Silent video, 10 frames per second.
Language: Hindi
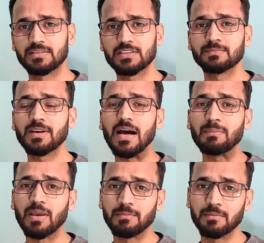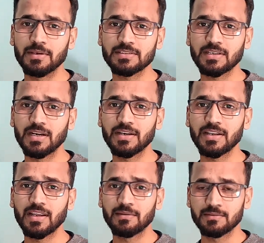जिसमें आप एम का
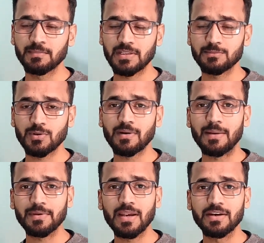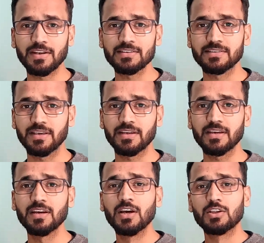एंट्रेंस मतलब जब आप ये एंट्रेंस
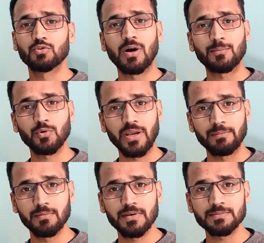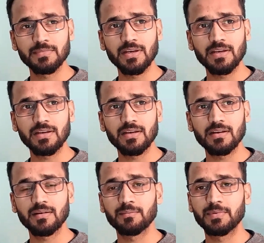देंगे तो आपको एम में
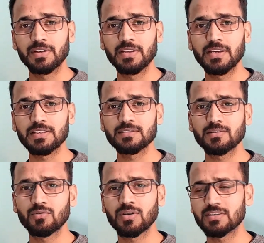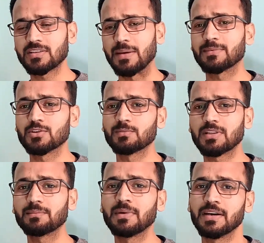बी और इस टाइप के जो
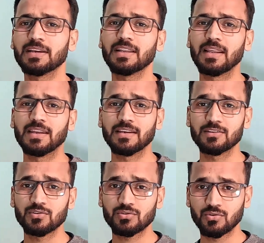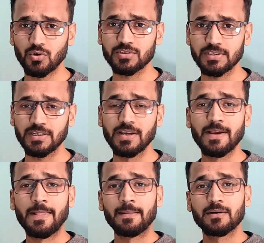मतलब मेडिकल लाइन के जो कोर्स हैं
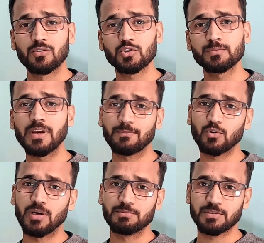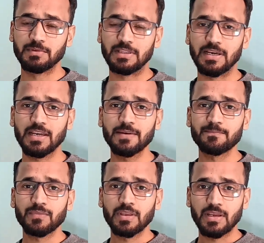उसमें आपको एडमिशन मिलता है
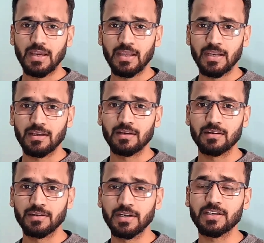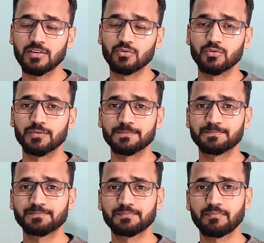नीट uh, के थ्रू
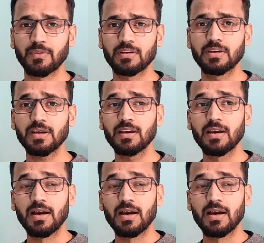ठीक है